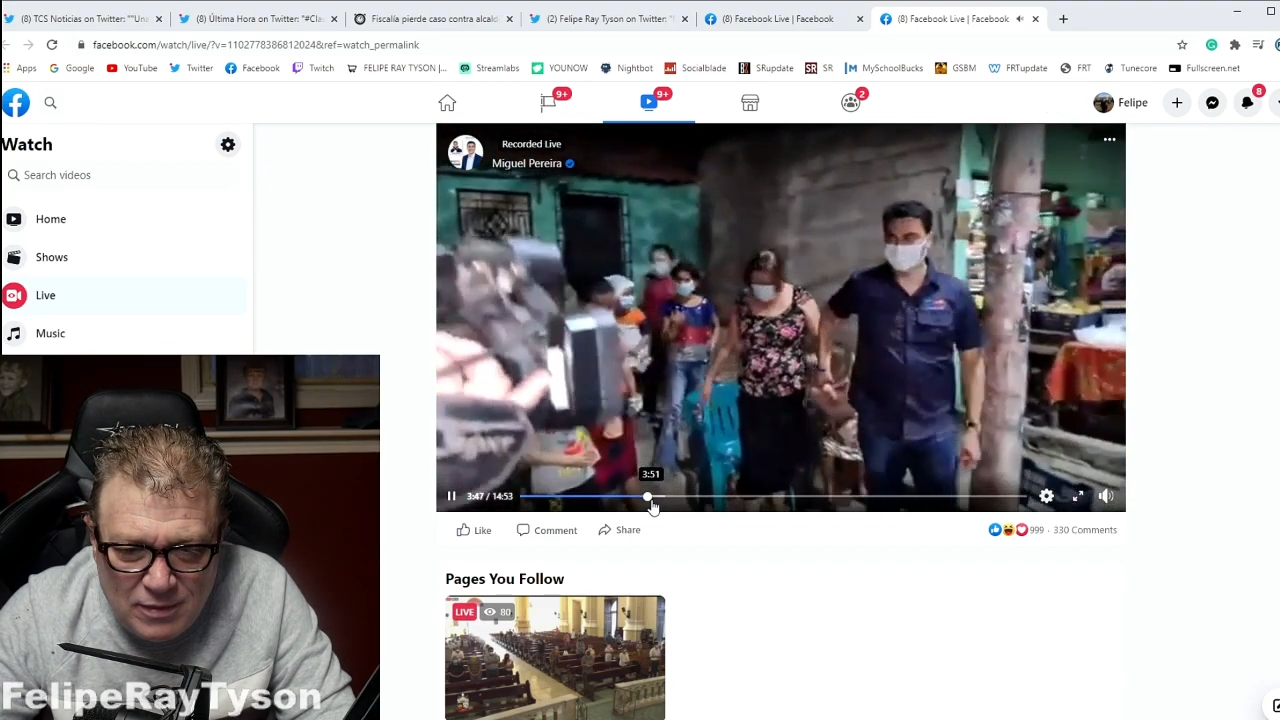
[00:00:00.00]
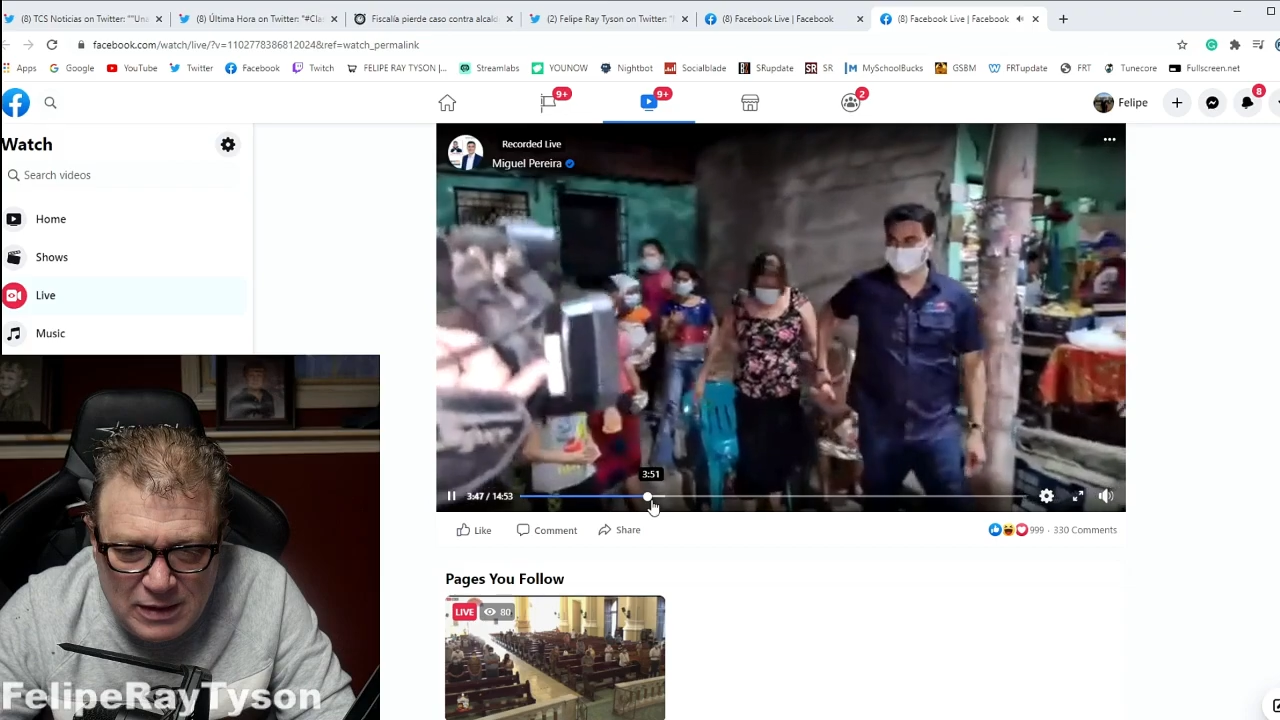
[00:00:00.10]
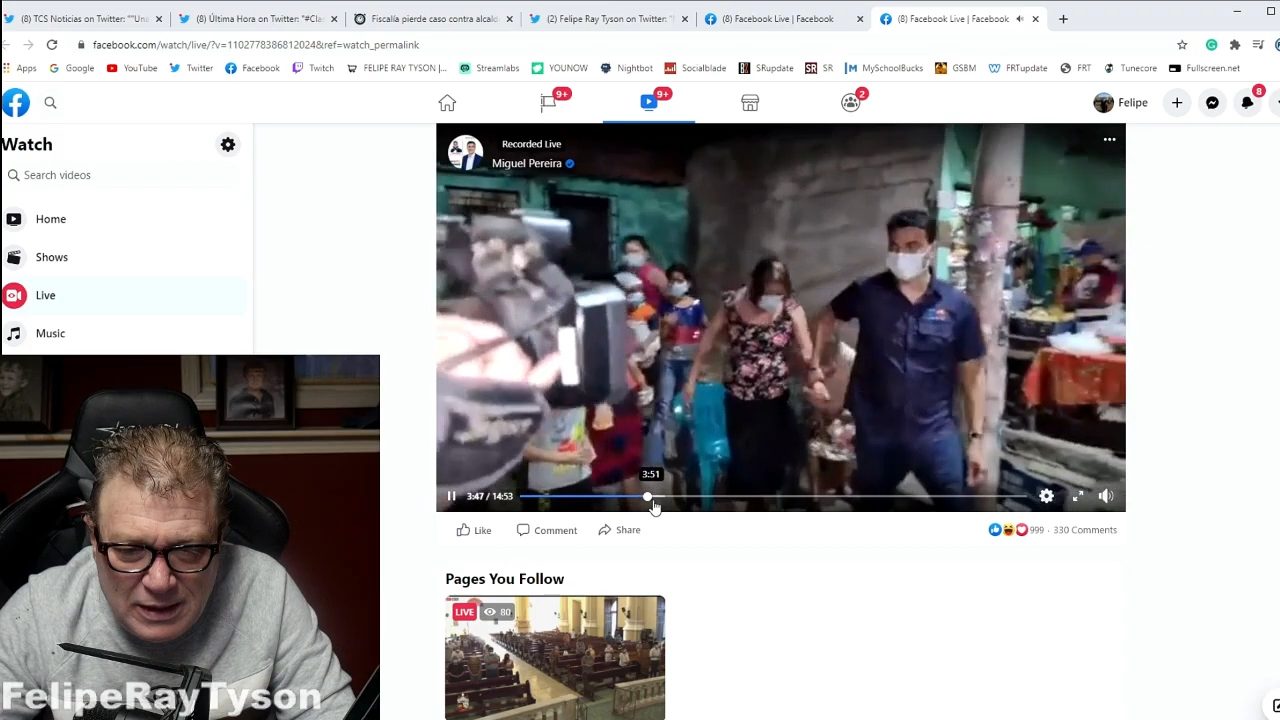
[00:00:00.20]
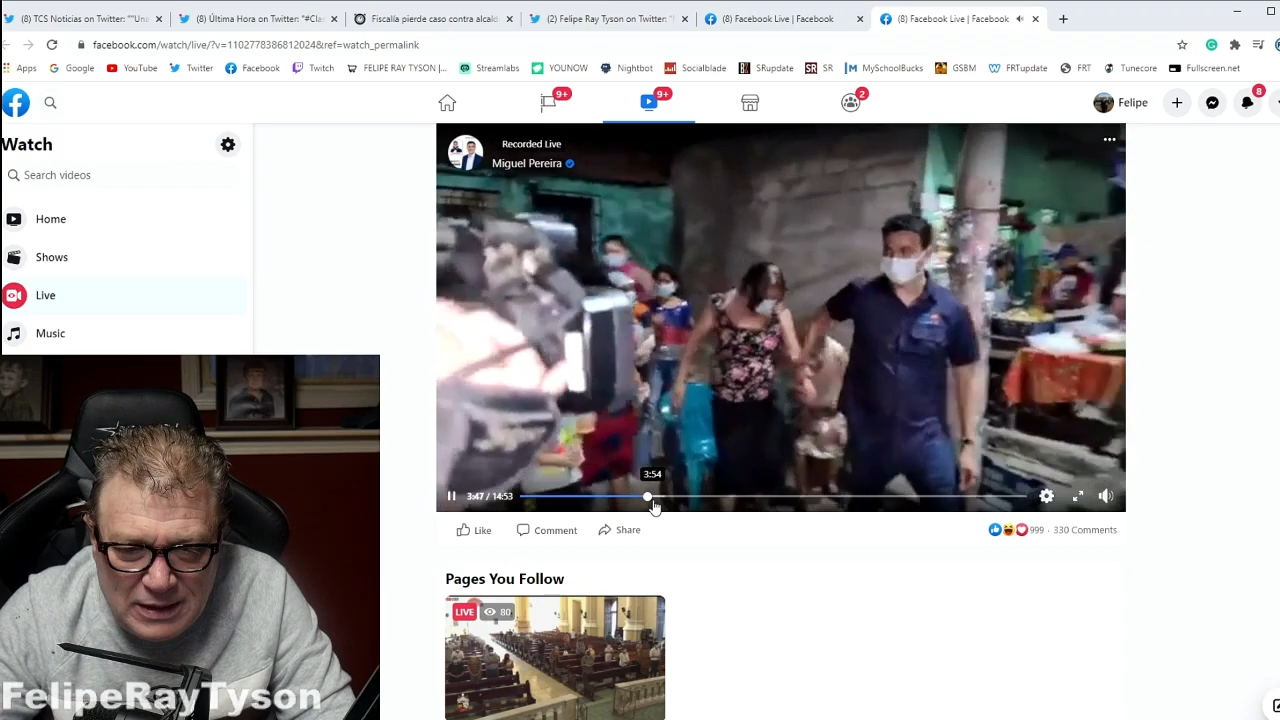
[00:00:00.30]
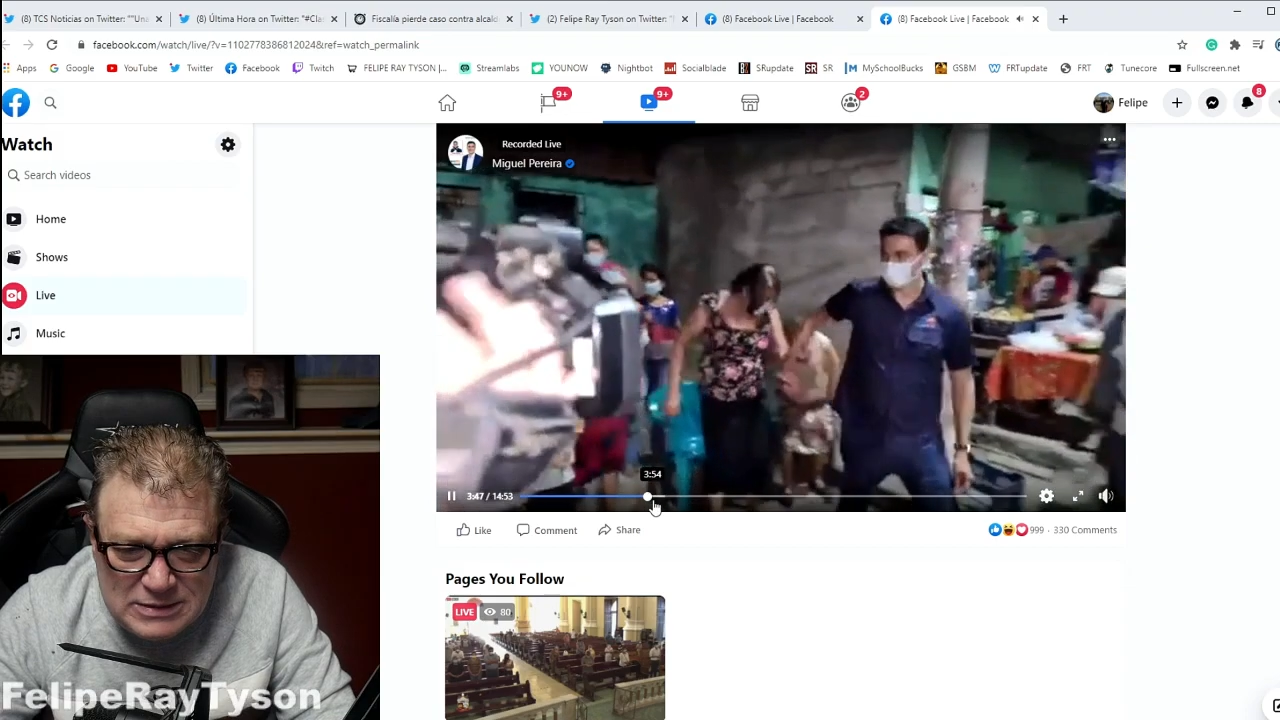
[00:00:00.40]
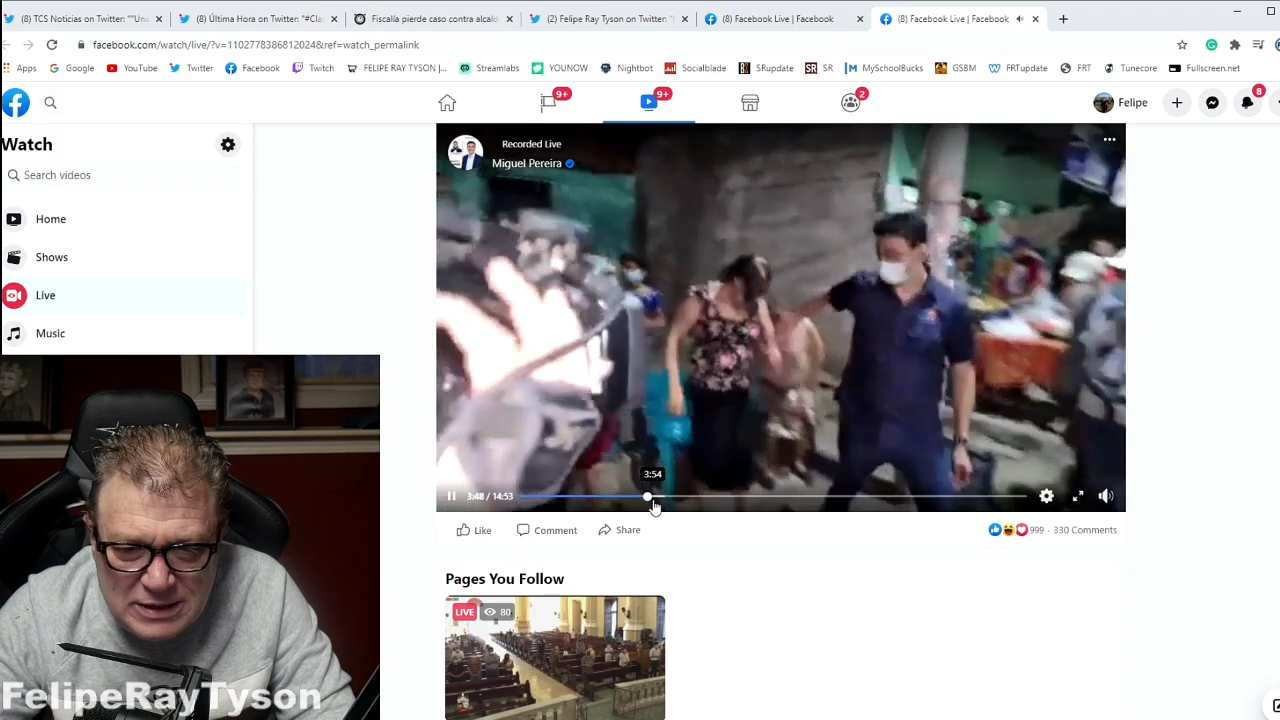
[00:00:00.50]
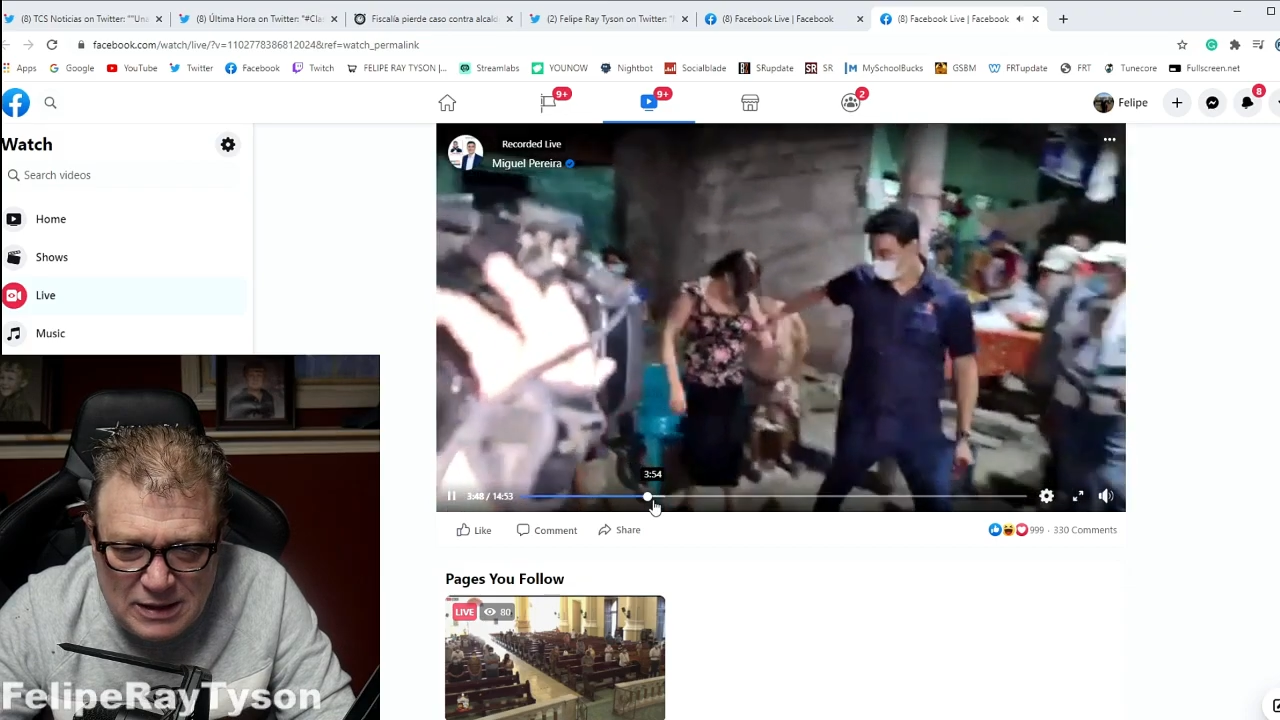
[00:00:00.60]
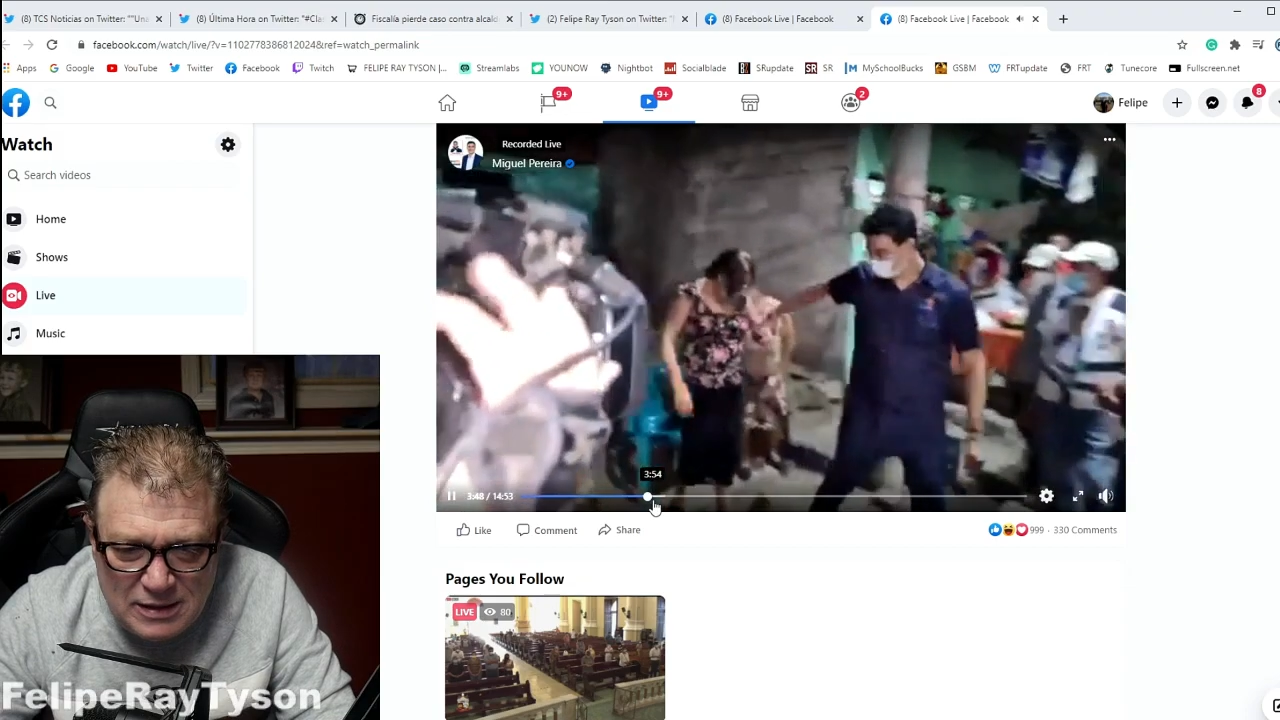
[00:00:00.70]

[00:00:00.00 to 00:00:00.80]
Y esta,